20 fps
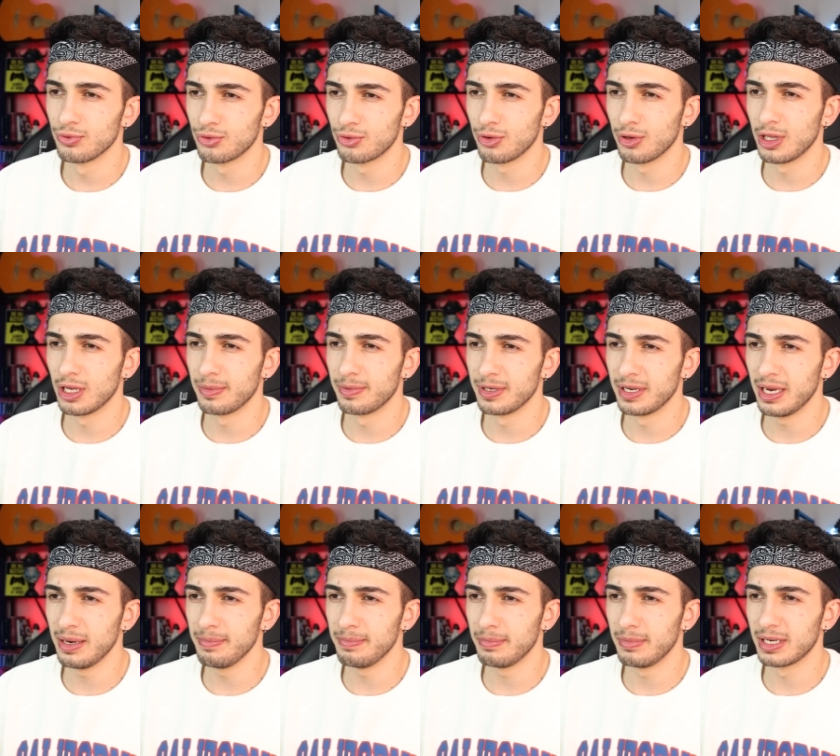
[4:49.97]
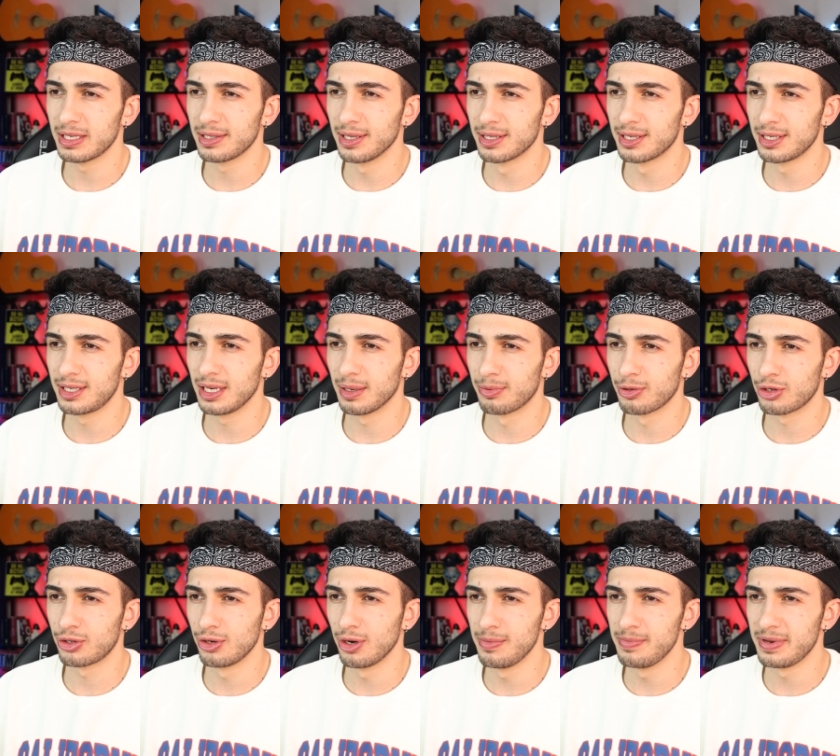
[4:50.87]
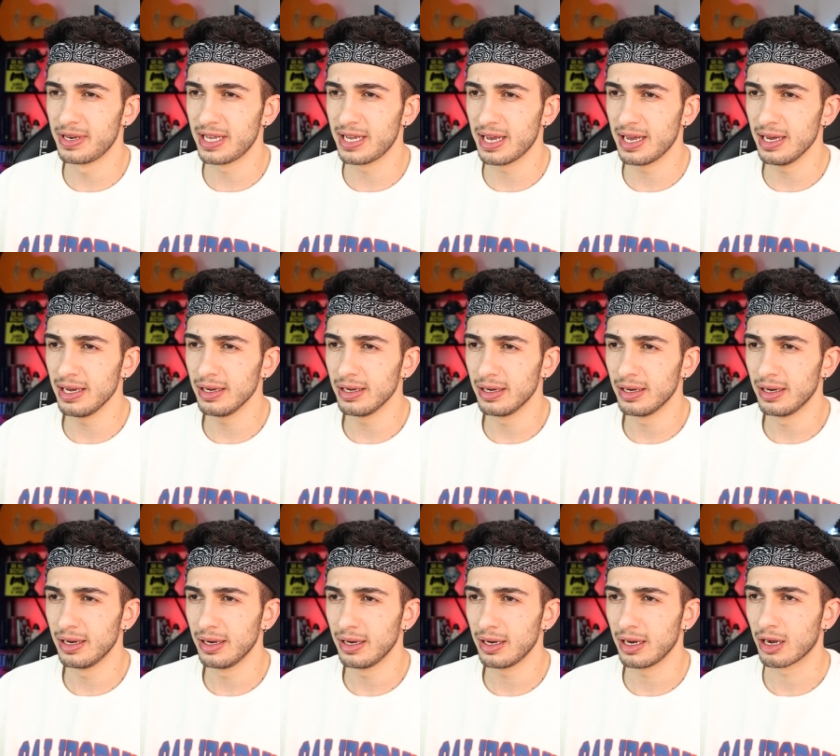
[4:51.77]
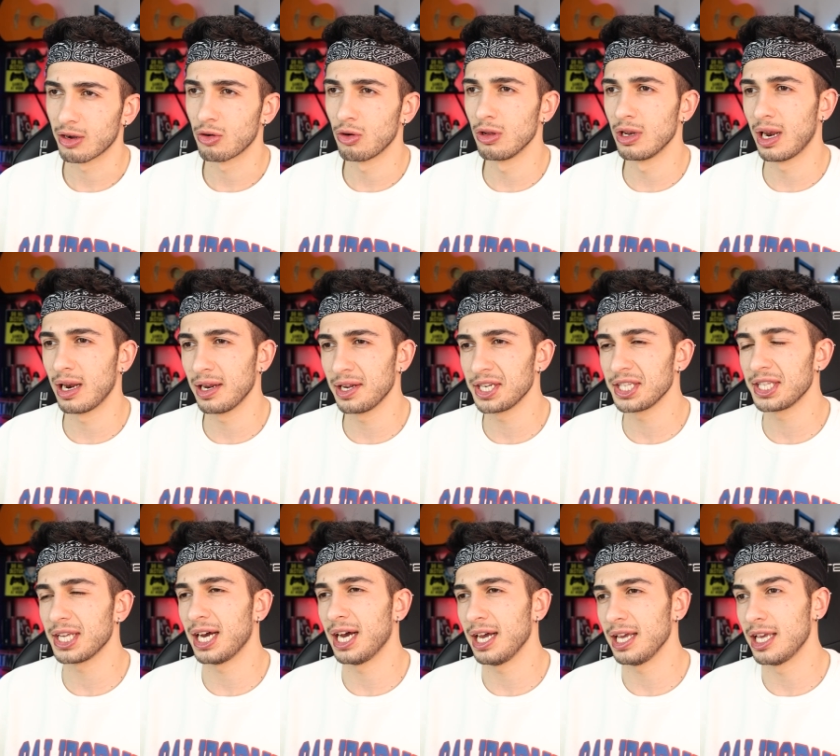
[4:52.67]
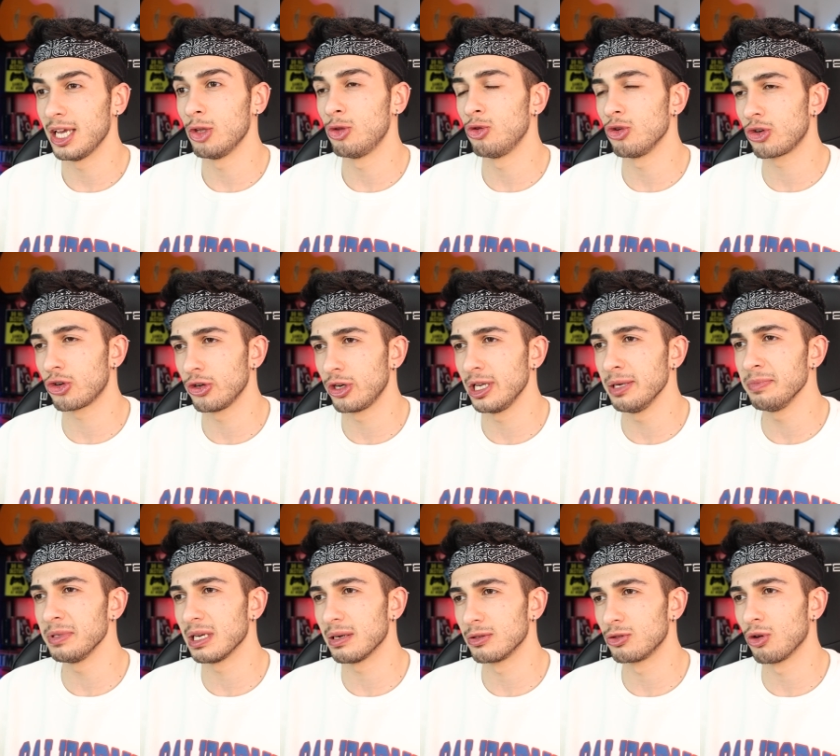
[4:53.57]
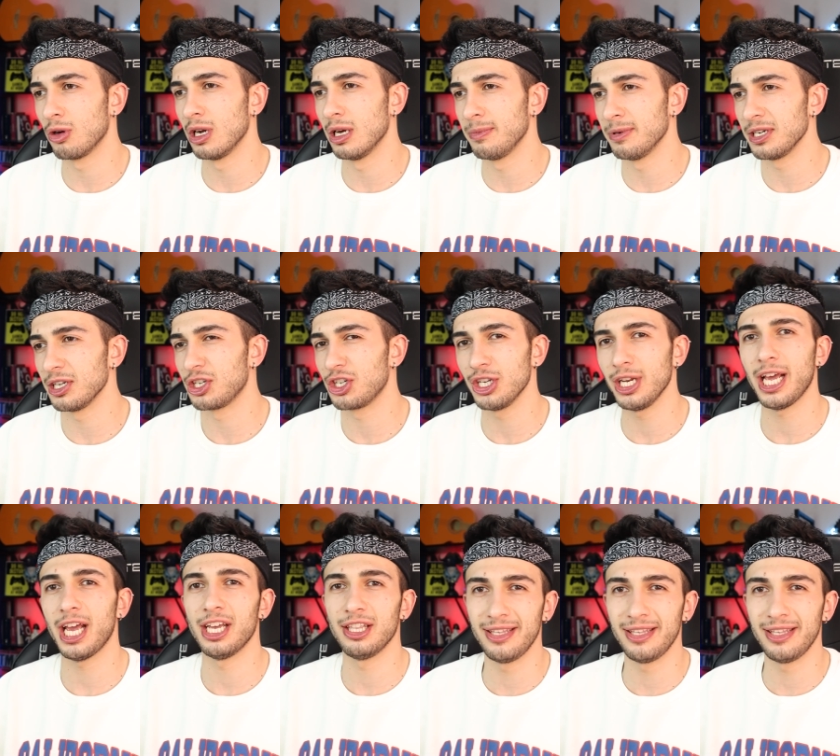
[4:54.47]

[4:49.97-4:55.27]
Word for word: Buzdolabına mıknatıs yapıştırıyorum. Niye? Ha, kolaları daha iyi düşüreyim de dolabın içine